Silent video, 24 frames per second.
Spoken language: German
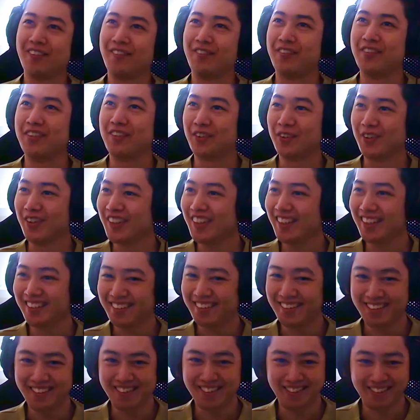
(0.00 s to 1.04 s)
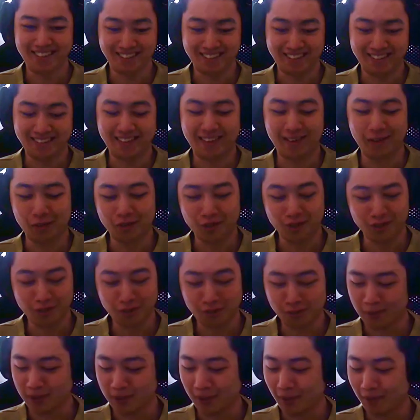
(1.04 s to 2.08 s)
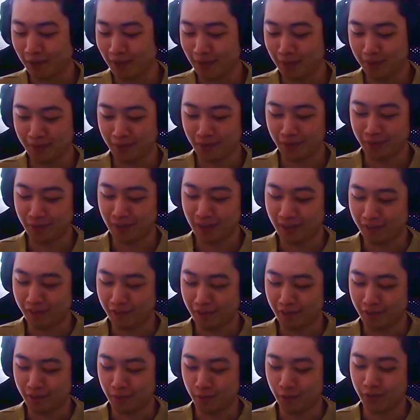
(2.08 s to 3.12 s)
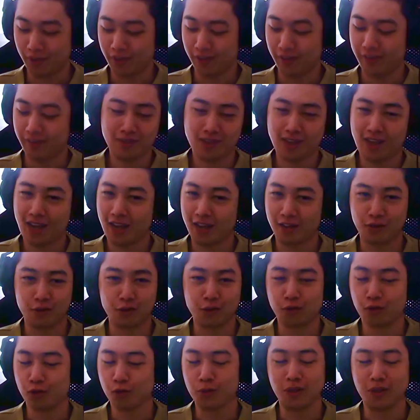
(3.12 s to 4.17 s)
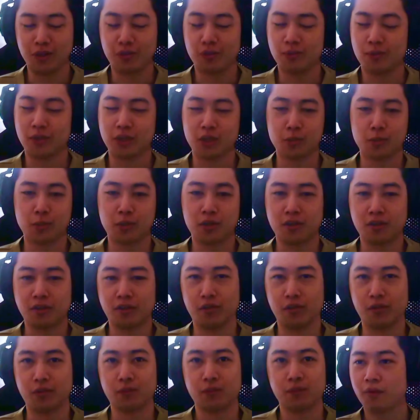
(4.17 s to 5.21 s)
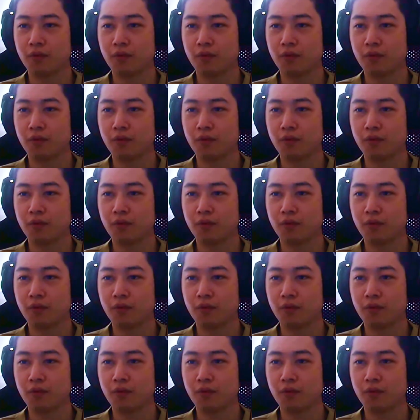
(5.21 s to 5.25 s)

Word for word: Wieso ich jetzt äh, Lust drauf bekommen habe, das war einfach nur, hat sowieso super zu mir gesprochen so.